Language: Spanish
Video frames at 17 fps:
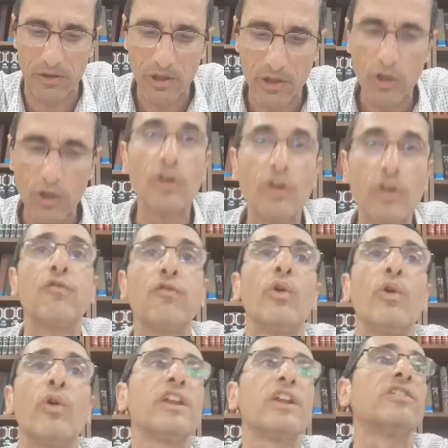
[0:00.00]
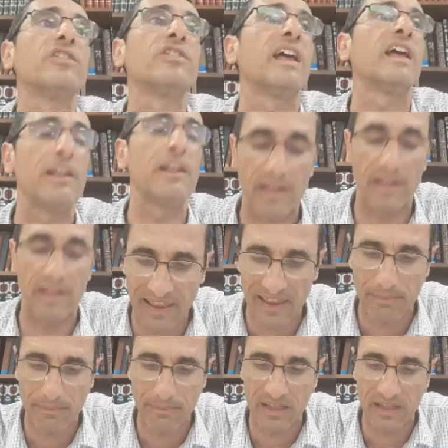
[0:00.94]
fueron
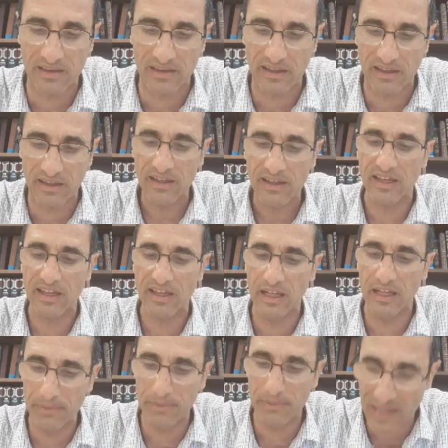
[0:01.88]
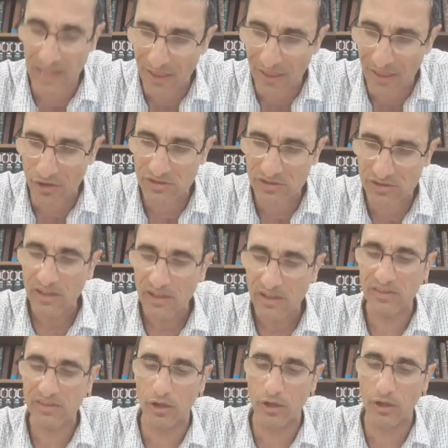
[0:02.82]
deliberadamente eliminados de
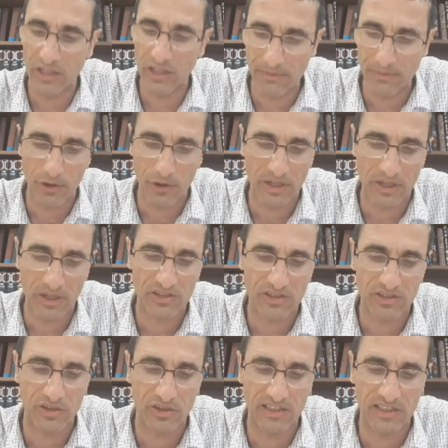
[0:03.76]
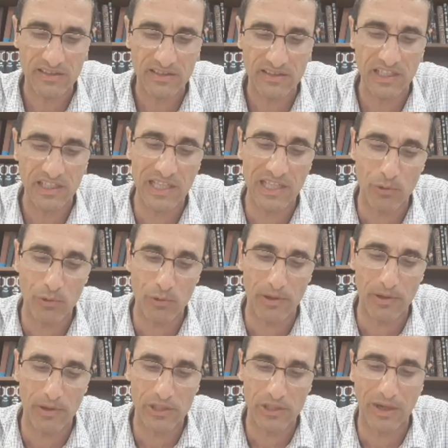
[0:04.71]
los libros de oraciones y del nuevo
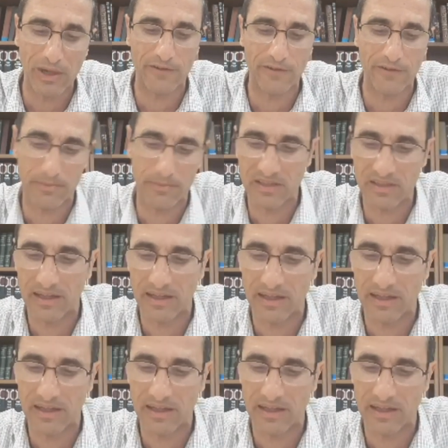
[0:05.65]
ritual reformista.